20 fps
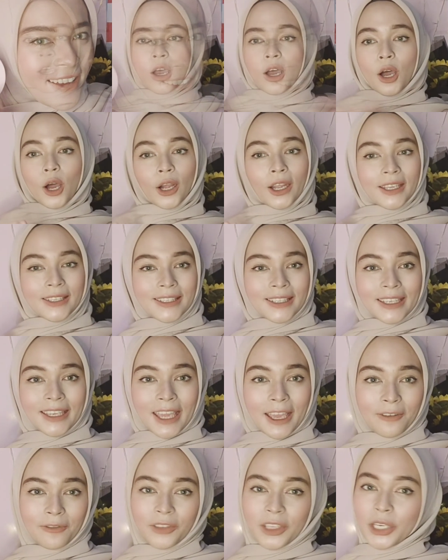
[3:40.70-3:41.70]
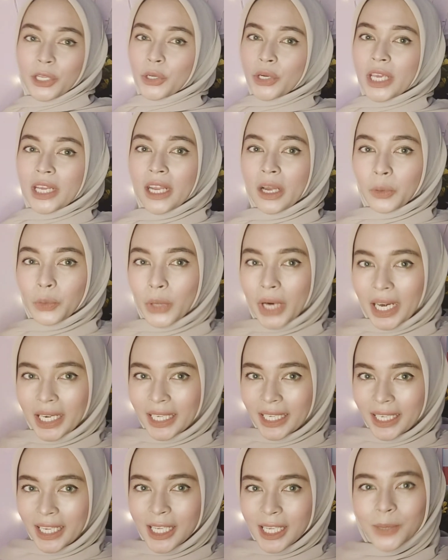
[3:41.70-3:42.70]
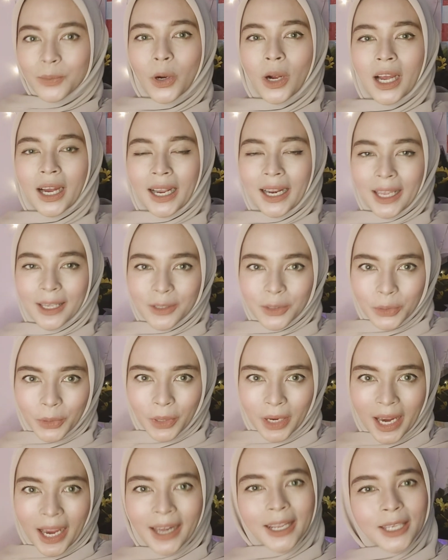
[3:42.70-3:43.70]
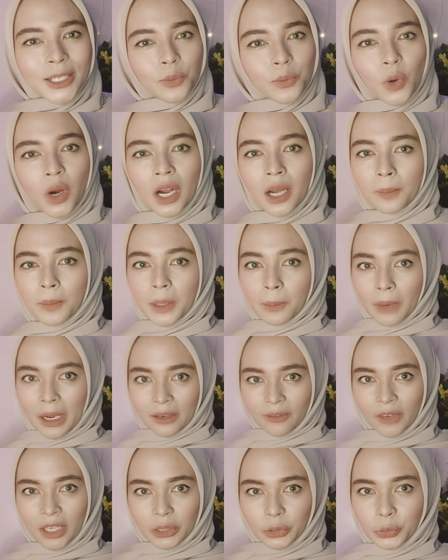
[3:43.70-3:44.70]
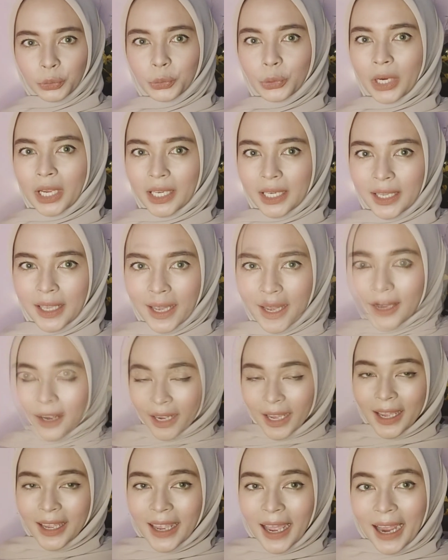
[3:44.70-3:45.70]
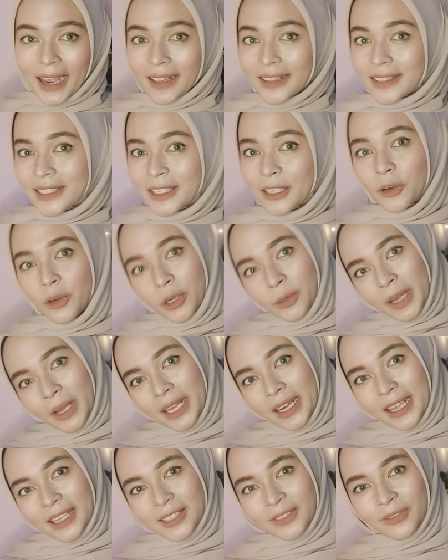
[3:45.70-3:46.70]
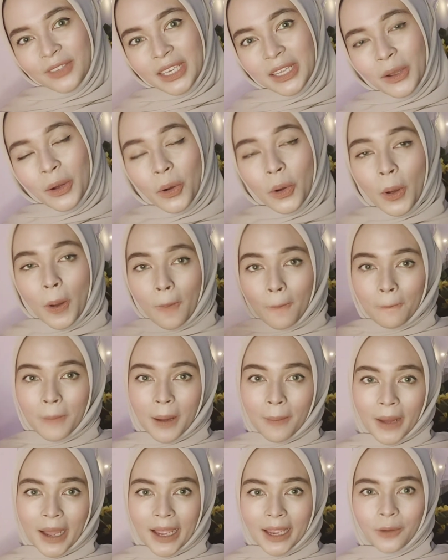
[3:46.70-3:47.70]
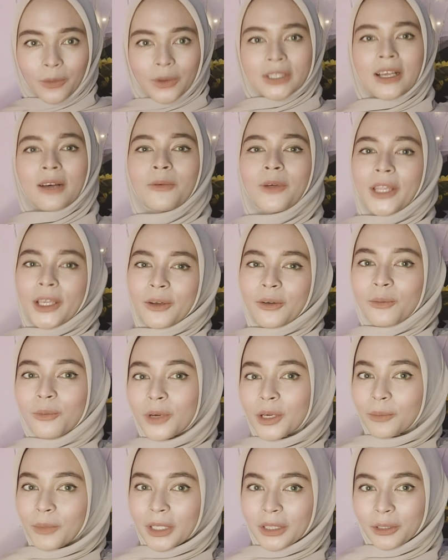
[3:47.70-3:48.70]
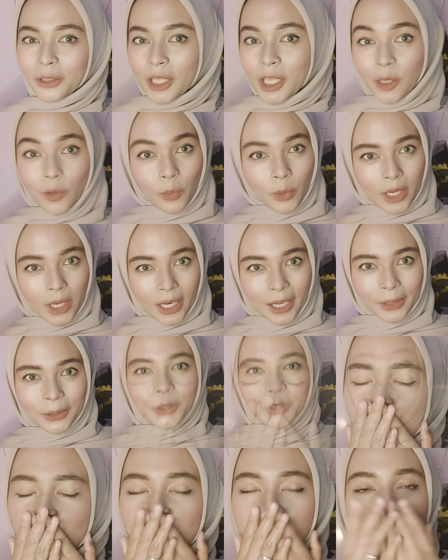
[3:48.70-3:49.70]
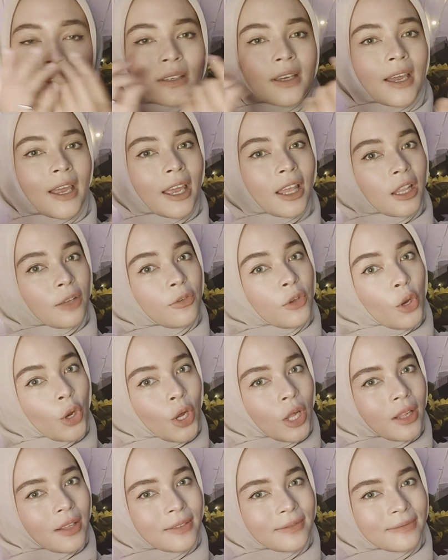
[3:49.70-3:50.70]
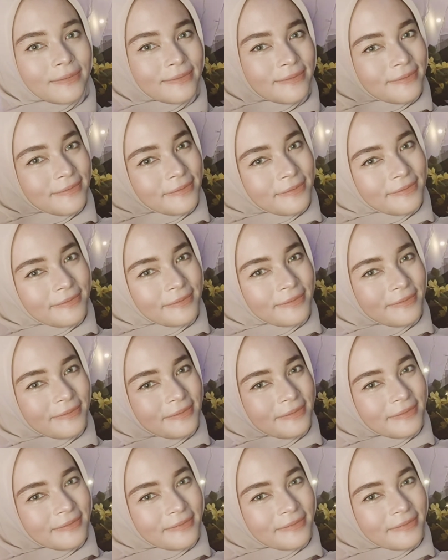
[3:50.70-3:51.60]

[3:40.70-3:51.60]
Oke, sekian video dari aku kali ini. Semoga kalian suka dan semoga bermanfaat untuk kalian. Oke, okay, I'll see you on my next video. Bye-bye. Wassalamualaikum warahmatullahi wabarakatuh. I love you all.